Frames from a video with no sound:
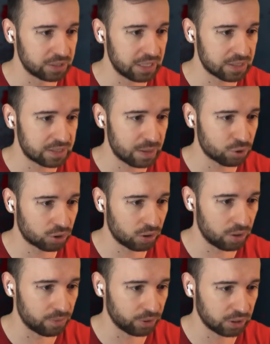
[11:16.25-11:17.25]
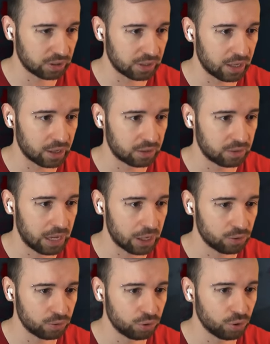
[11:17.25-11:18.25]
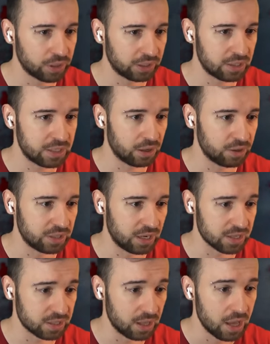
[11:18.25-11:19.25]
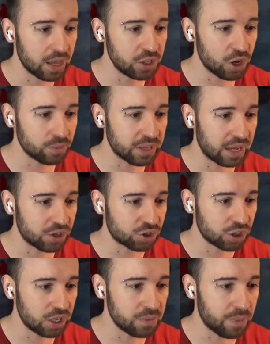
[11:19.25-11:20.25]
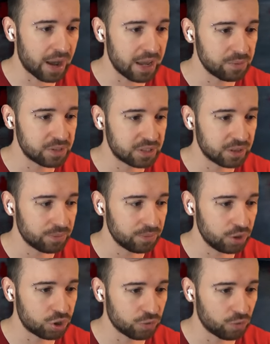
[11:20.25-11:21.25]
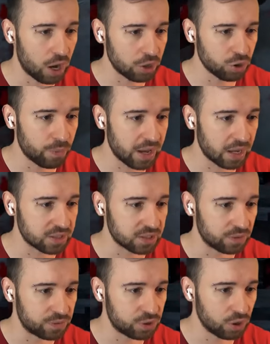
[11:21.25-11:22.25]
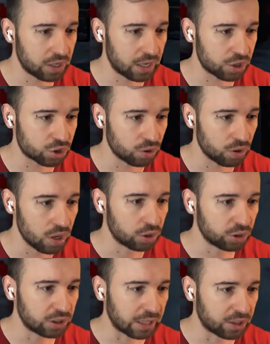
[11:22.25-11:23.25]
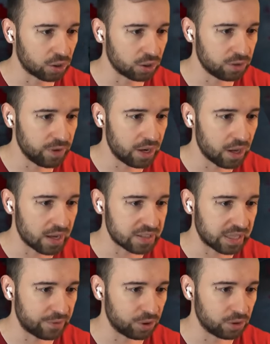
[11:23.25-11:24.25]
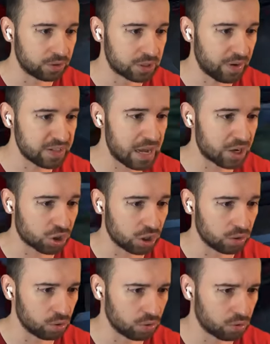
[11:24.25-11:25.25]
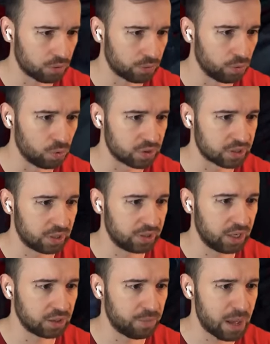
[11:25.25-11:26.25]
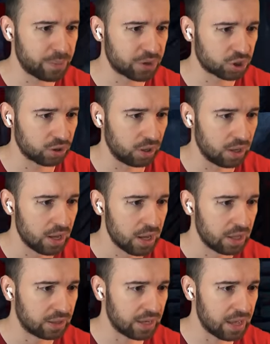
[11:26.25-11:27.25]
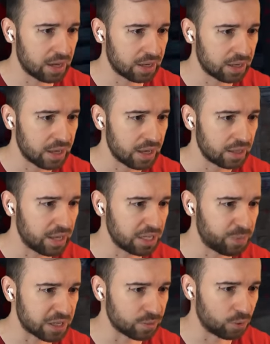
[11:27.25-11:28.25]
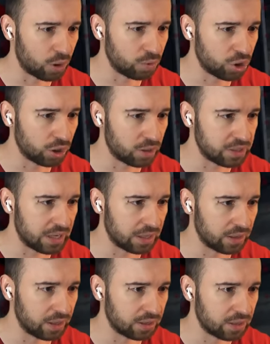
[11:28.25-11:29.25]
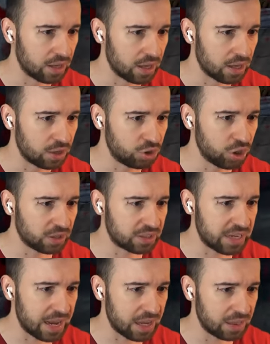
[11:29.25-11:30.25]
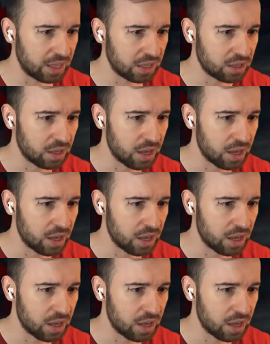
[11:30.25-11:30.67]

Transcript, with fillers: Дед сам, что ли? Вот это да. Как он долго это делал, интересно. Идем дальше и не боимся. Ничего. А что бояться? Все хорошо. Кто тут открыл дверь? Оставил. Сквозняк же. Ух, фу, скландрина. Бабка, что ли? Так, дайте посмотрим, что она делает. Что делает?